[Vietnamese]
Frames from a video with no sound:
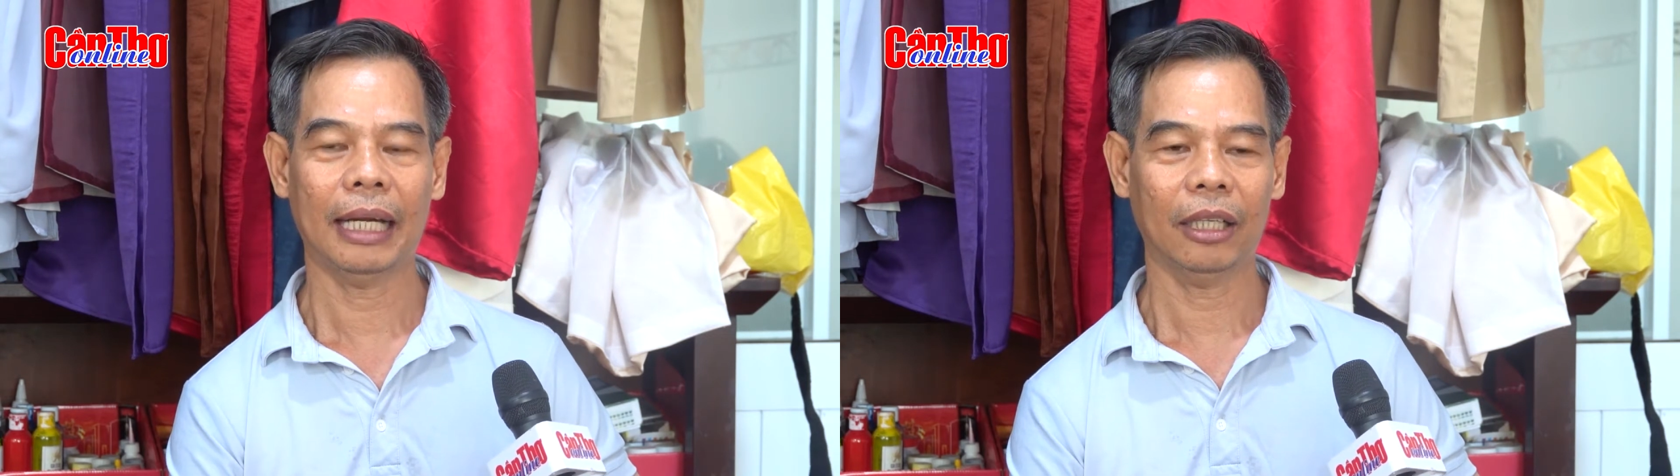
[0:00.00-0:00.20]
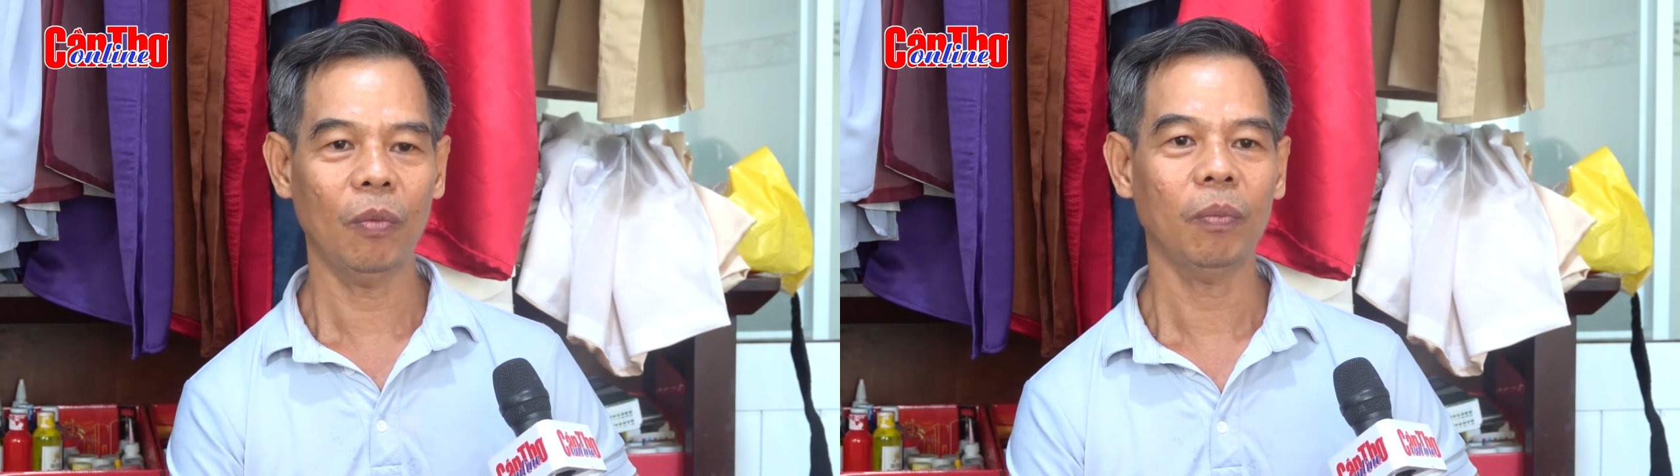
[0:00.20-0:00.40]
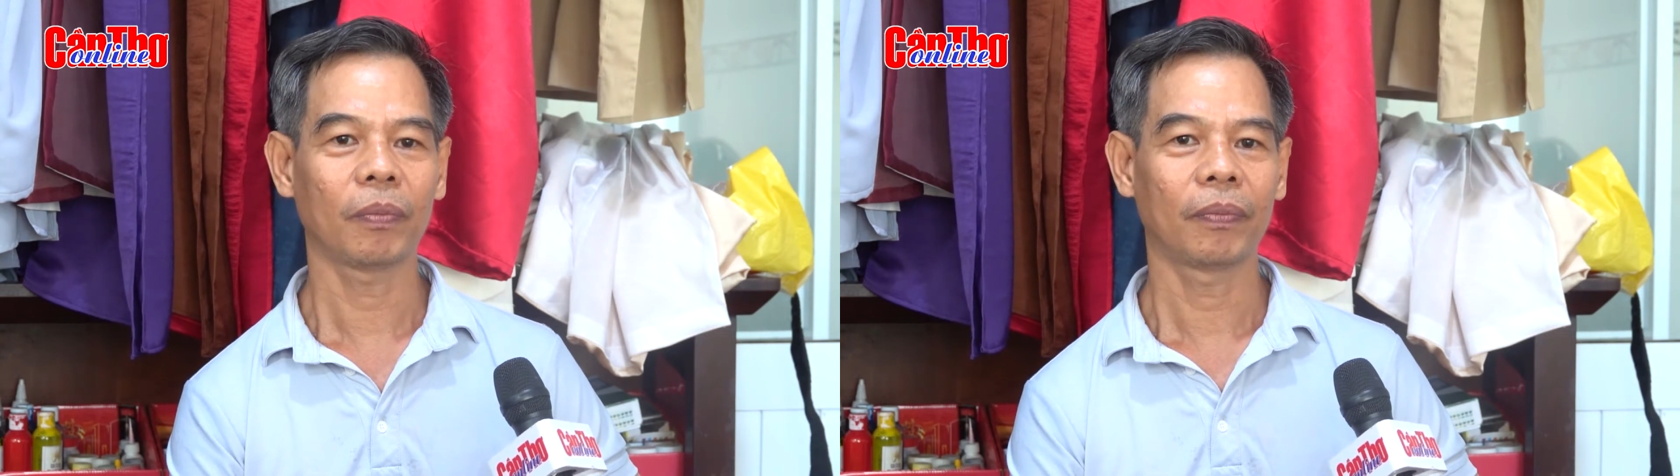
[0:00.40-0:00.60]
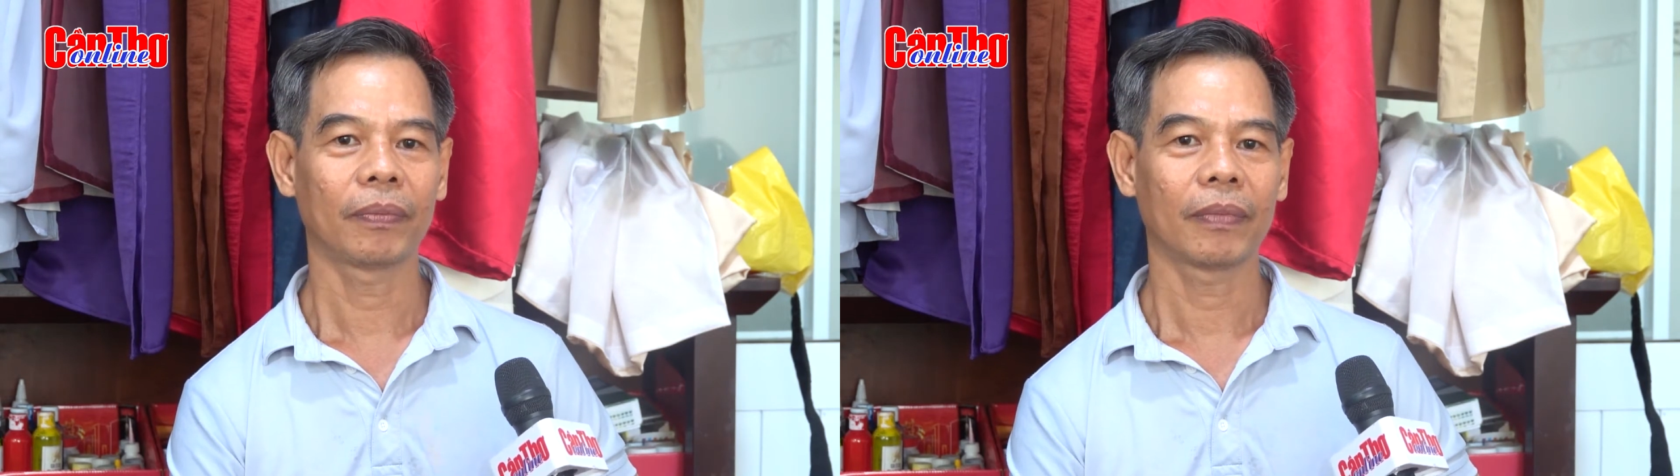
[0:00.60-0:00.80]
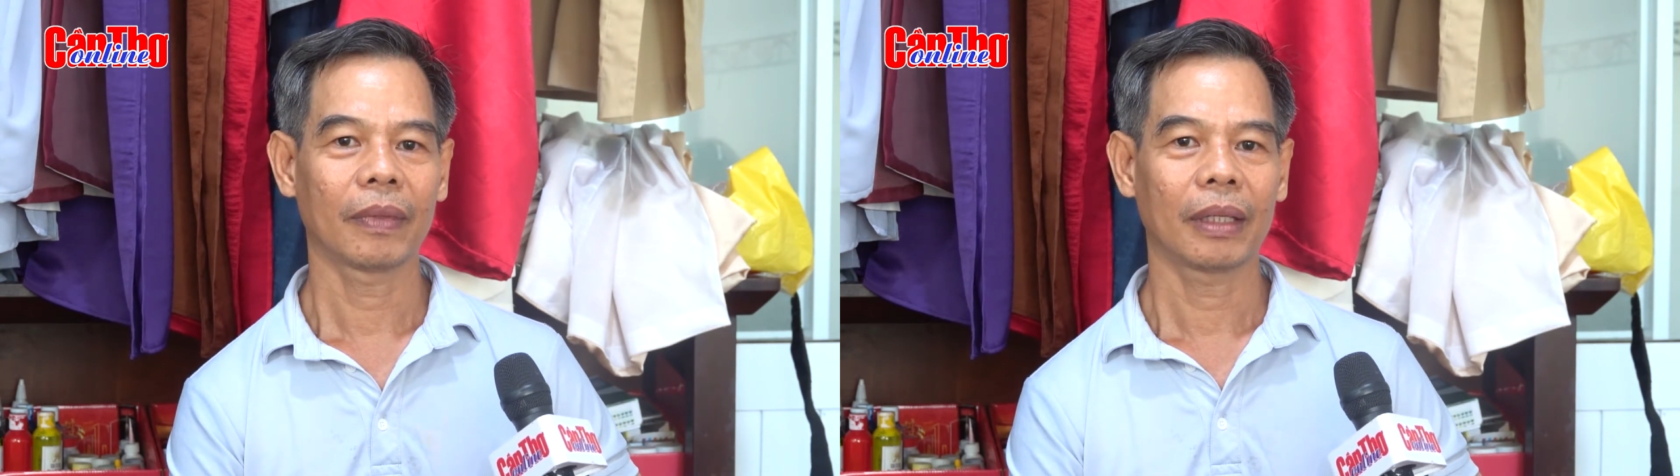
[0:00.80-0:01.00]
hàng nút
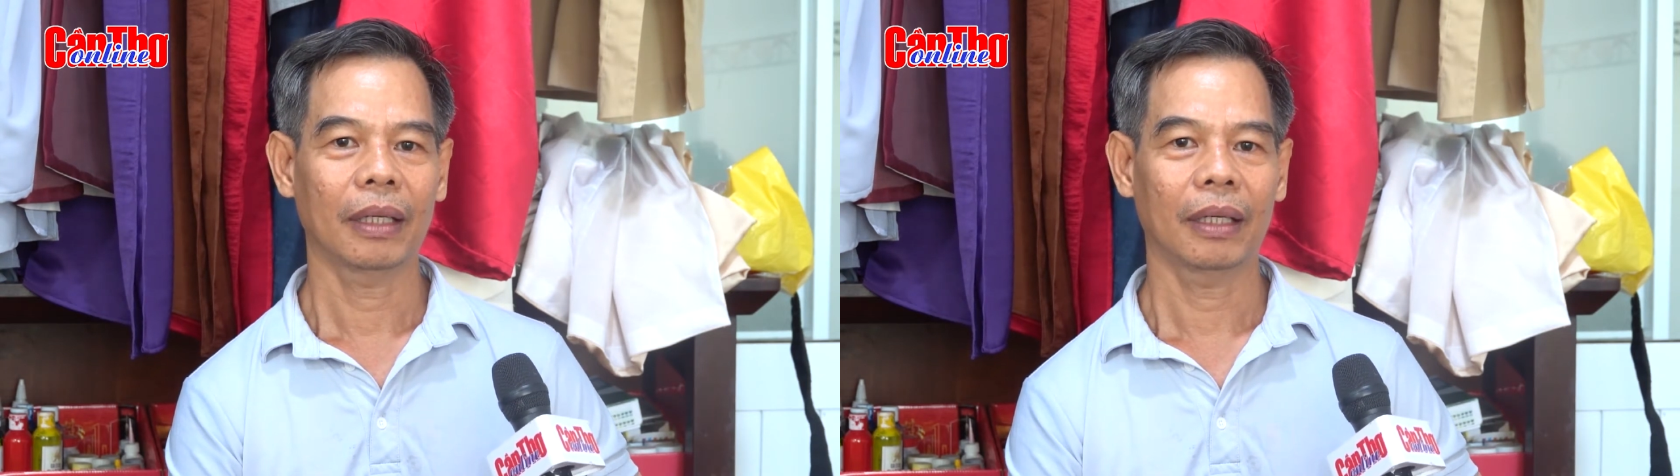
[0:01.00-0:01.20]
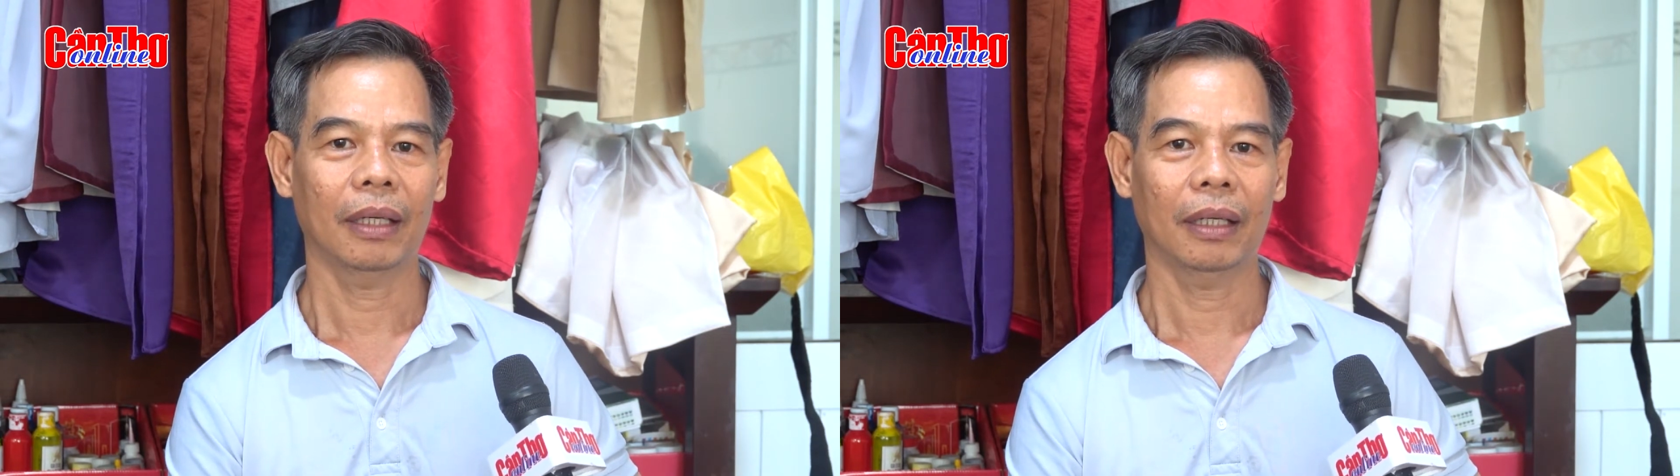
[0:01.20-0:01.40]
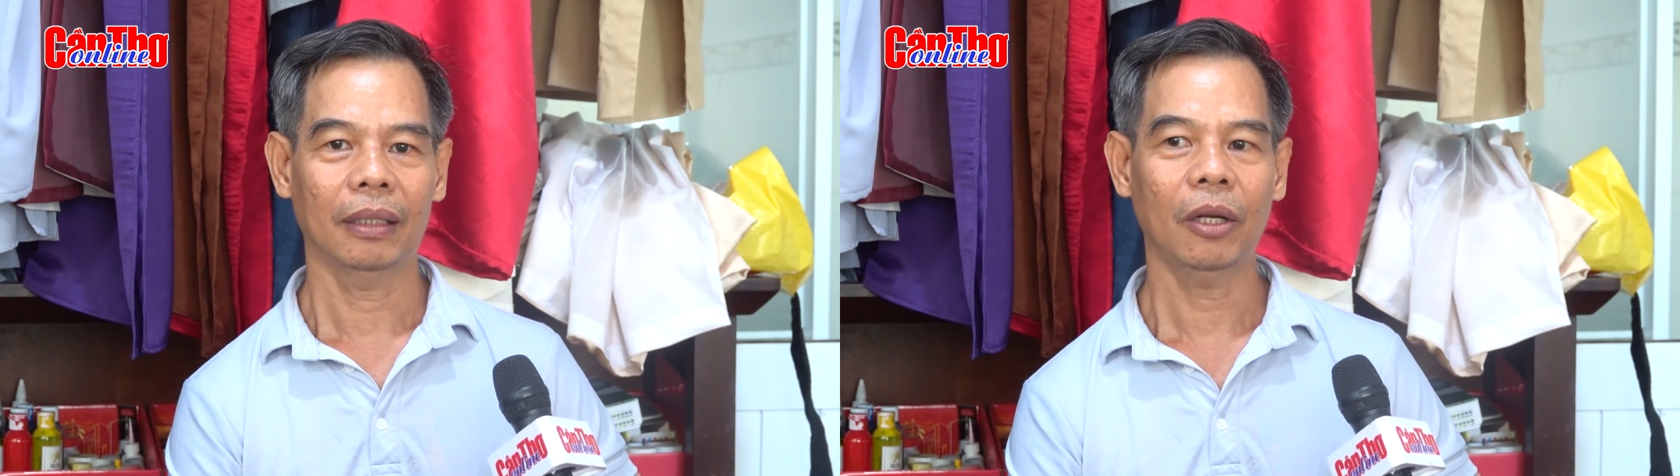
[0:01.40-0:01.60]
à,